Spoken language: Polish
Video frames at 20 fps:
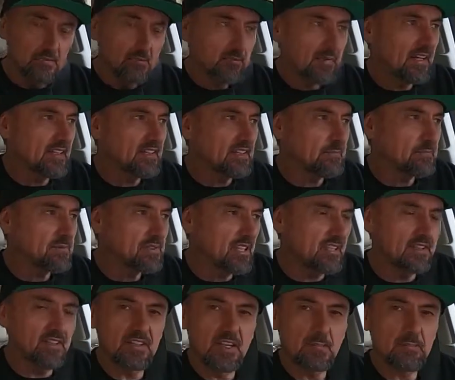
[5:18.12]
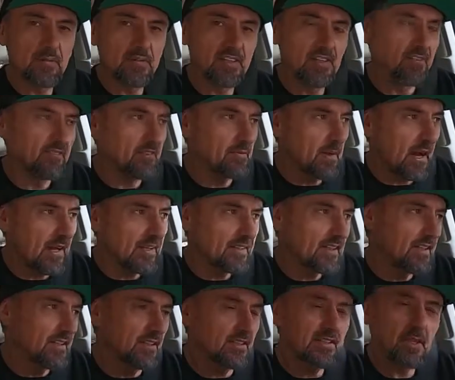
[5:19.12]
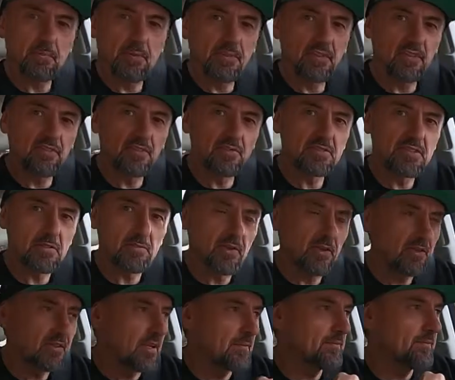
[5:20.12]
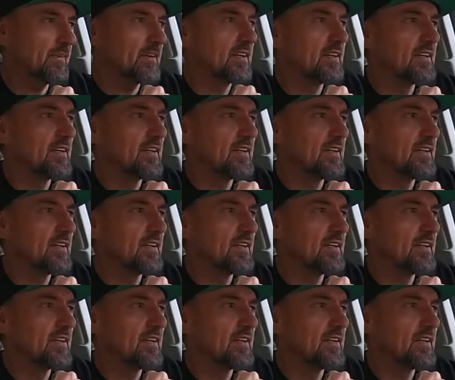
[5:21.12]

między przednionapędowym a tylnonapędowym samochodem